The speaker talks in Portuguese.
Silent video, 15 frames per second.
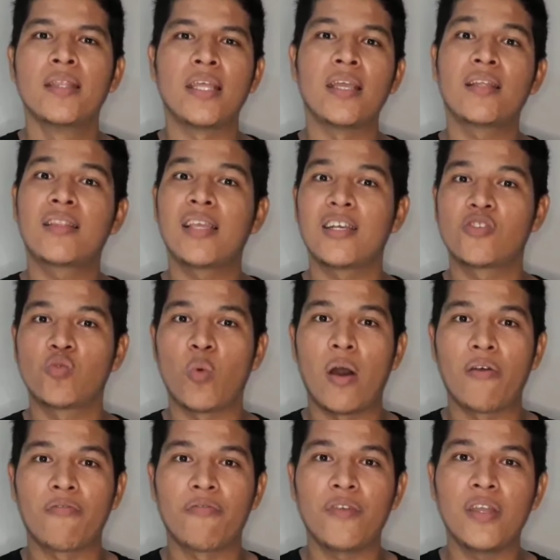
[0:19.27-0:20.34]
têm que ter a
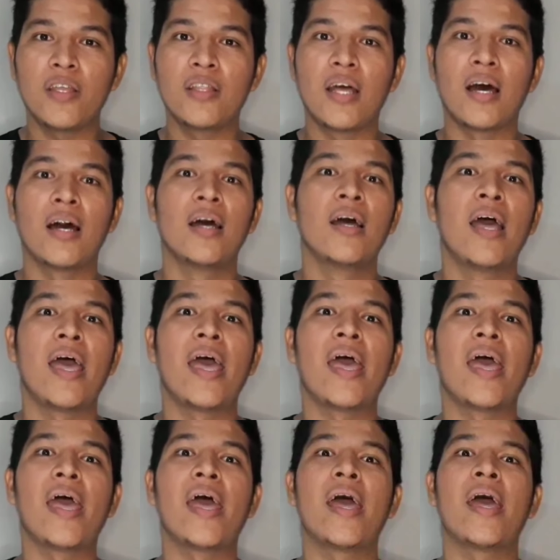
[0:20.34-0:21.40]
sua vida
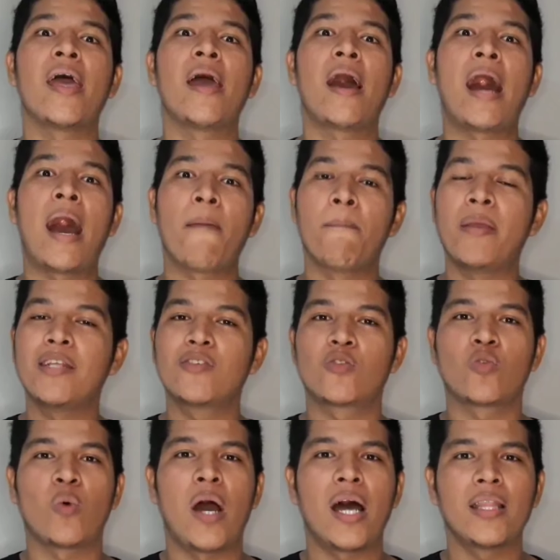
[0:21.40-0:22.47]
é,
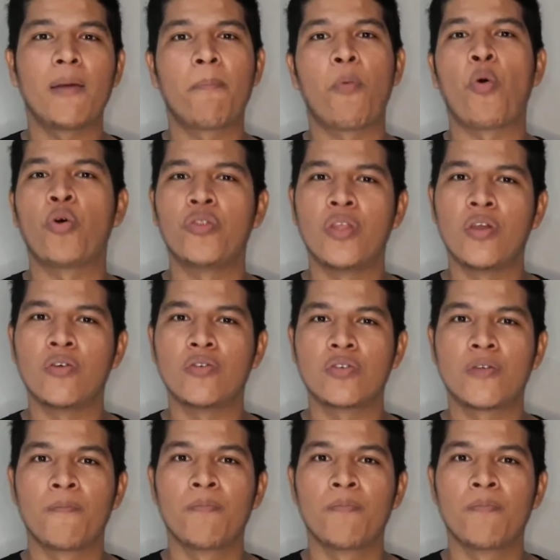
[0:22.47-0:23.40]
abençoada por Deus.